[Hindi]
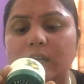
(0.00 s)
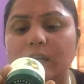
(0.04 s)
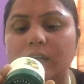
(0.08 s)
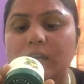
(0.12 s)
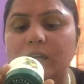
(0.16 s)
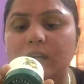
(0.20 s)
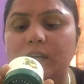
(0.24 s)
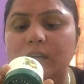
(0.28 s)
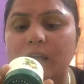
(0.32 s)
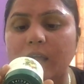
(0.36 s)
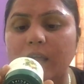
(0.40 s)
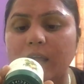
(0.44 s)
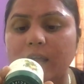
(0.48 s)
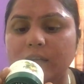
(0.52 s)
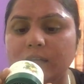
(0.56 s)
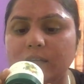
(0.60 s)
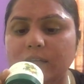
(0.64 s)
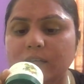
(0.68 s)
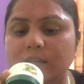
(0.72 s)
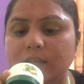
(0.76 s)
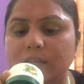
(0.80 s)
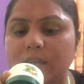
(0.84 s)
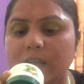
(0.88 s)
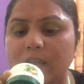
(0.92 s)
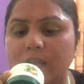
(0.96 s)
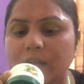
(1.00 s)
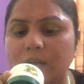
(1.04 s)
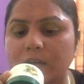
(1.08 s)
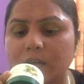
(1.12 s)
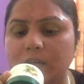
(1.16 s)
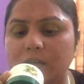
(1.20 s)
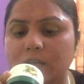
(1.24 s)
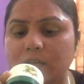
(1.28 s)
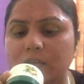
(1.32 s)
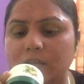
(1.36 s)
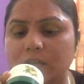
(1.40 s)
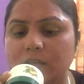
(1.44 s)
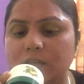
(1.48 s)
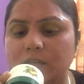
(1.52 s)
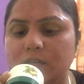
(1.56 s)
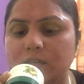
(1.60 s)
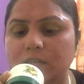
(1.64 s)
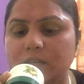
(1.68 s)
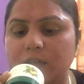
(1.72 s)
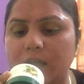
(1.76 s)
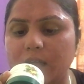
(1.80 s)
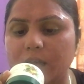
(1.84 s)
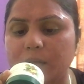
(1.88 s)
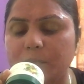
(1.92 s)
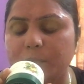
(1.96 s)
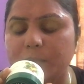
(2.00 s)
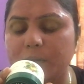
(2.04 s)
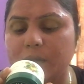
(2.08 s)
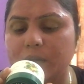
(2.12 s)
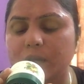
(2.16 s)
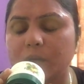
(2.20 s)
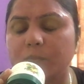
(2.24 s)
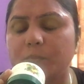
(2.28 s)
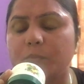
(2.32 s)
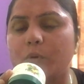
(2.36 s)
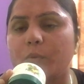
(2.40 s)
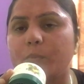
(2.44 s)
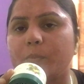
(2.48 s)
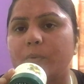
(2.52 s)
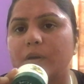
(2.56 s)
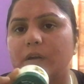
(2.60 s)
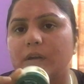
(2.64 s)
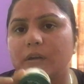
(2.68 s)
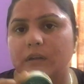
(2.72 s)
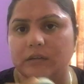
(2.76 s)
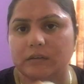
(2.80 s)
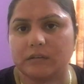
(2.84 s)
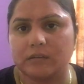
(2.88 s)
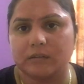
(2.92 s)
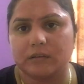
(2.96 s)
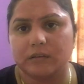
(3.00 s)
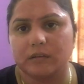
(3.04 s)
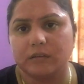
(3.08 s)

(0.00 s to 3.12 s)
इट हैज थेरापेटिक प्रॉपर्टीज